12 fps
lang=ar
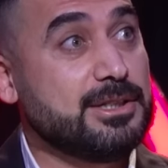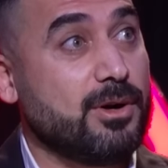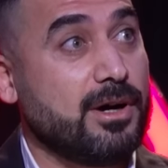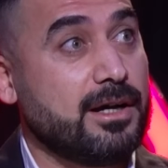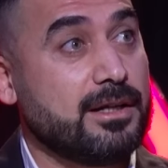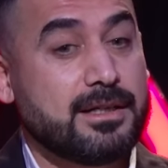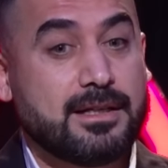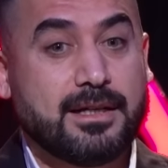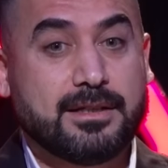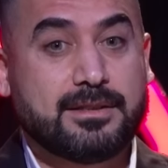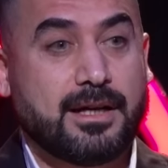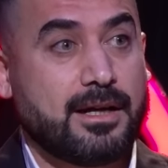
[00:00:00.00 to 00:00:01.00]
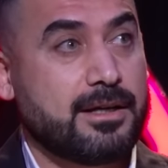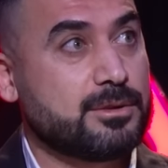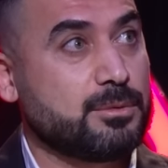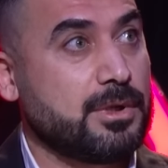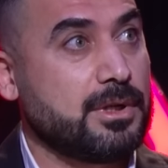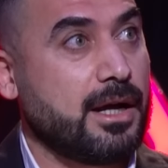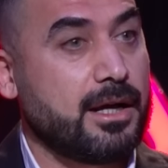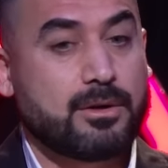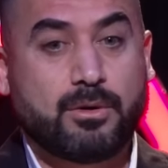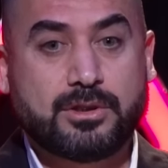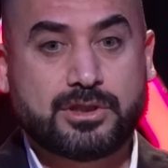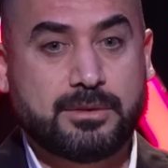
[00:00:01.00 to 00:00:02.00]
انه اني الاعداد والهاي
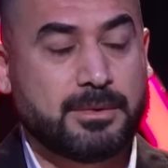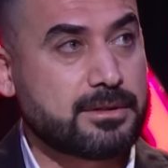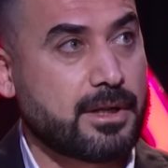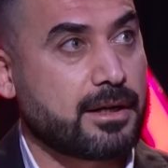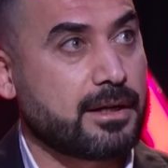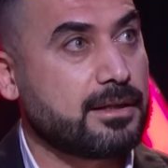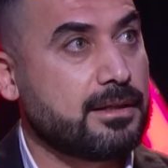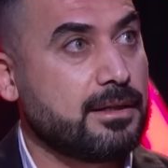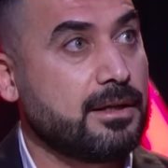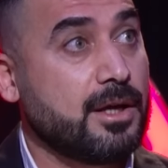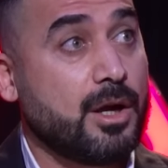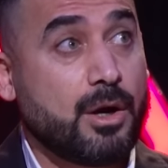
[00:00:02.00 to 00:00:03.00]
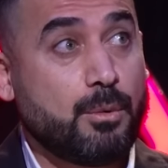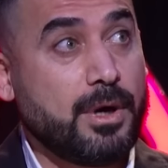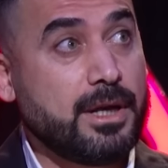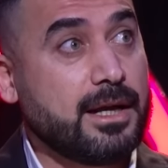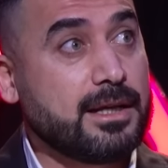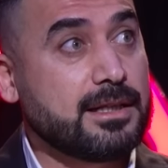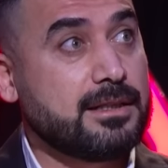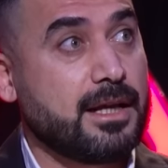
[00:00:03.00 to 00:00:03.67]
كل شيء متطرقت له ليش ولا غيرك